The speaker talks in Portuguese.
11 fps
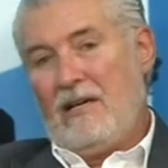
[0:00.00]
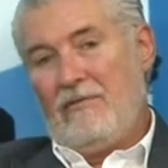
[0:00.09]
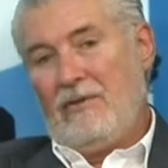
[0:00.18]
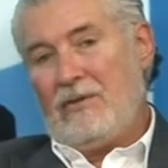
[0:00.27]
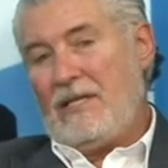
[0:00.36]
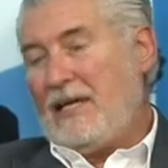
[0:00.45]

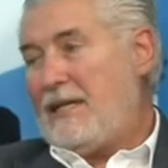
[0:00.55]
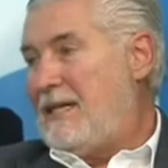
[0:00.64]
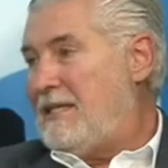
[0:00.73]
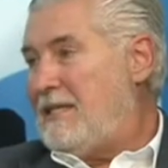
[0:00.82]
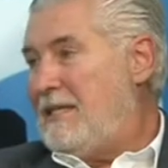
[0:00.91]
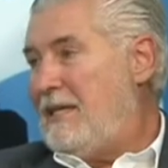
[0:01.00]
vão ser
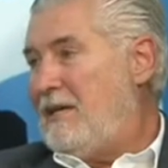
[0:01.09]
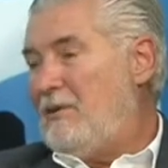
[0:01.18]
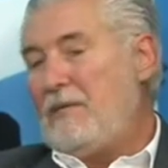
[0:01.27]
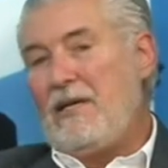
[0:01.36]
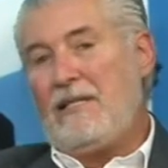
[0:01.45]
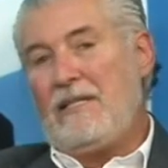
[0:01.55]
aqueles que
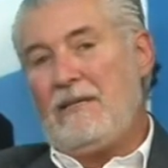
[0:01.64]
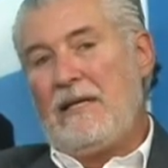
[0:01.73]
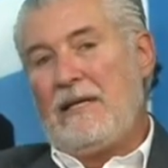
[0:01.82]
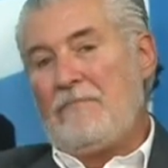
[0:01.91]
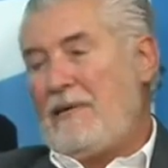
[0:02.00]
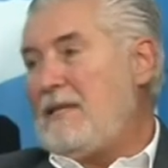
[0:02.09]
realmente
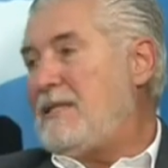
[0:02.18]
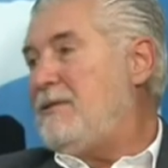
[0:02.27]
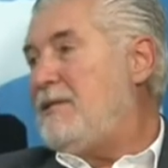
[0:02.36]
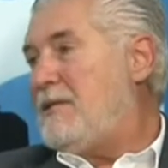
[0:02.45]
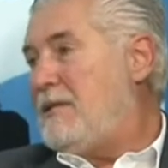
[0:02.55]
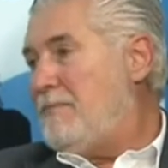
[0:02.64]

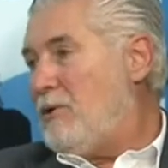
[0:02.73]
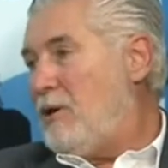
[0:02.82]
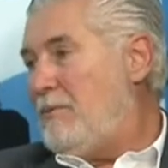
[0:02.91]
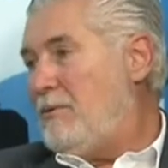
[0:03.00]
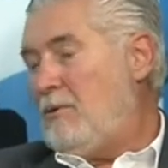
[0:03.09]
pensam em si próprio,